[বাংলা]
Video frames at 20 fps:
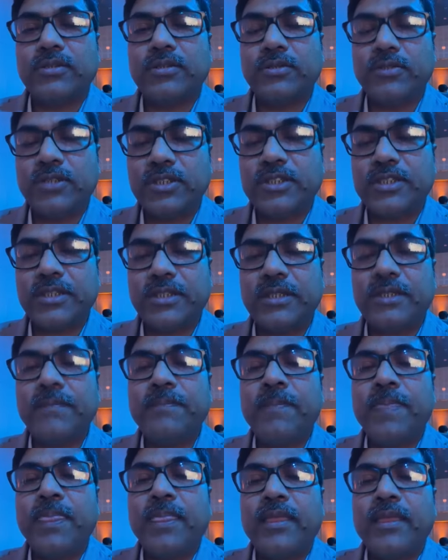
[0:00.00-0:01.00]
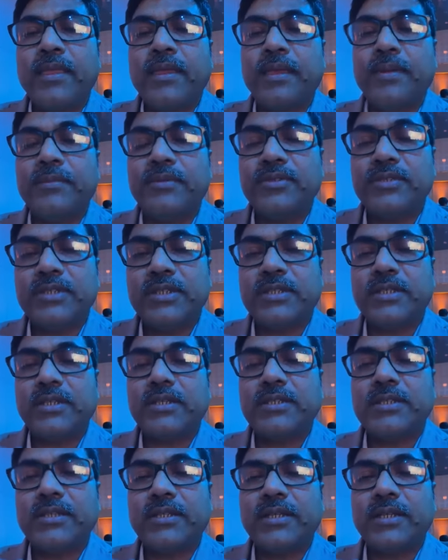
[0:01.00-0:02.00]
হচ্ছে এবং
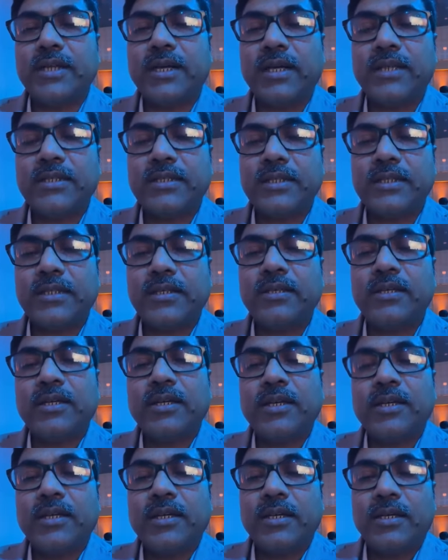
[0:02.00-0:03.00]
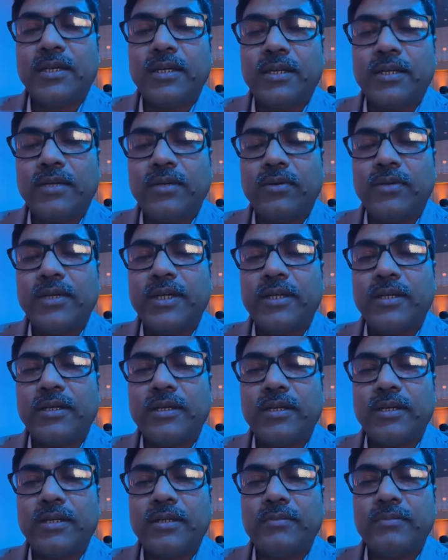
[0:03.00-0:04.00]
রিসার্চের কাজে
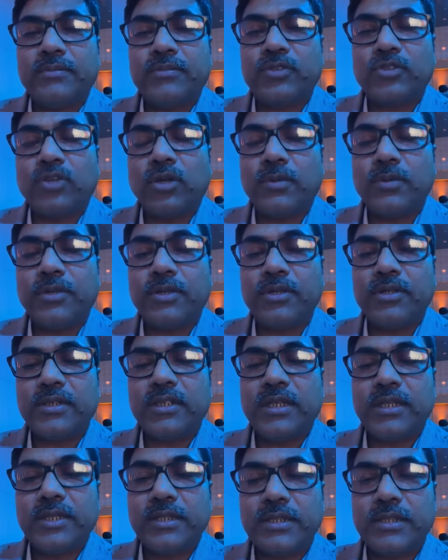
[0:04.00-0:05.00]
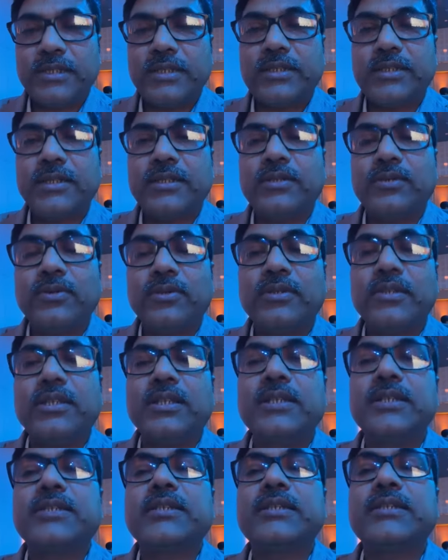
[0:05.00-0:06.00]
অনেকটা সফলতা এসেছে গতি
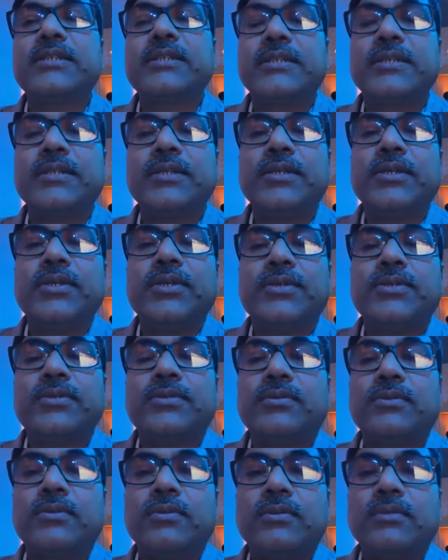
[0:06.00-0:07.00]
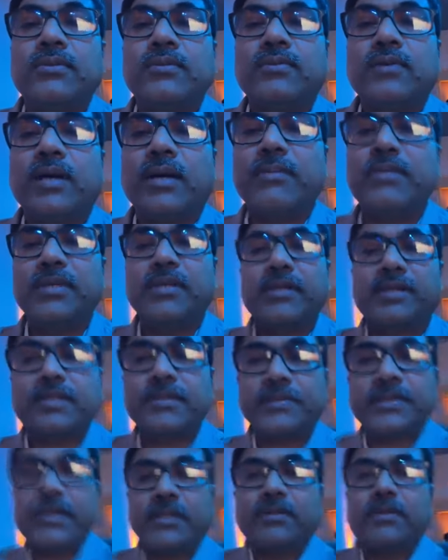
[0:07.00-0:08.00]
এসেছে তো আমি
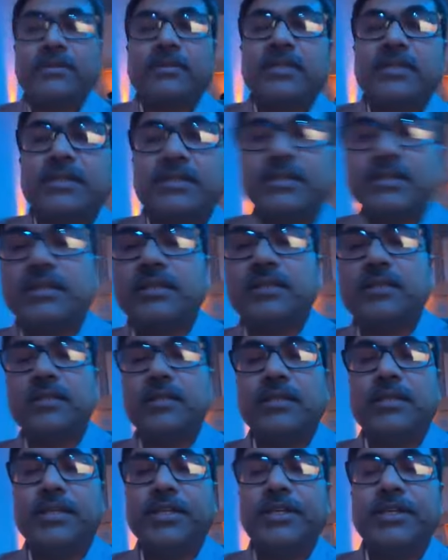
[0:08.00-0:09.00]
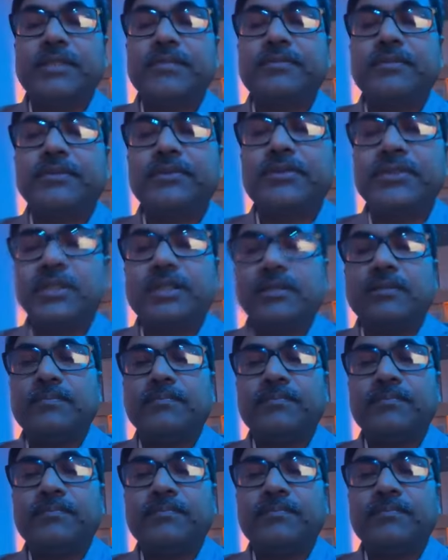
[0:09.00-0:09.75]
এক্সপেক্ট করি যে নিয়ার ফিউচার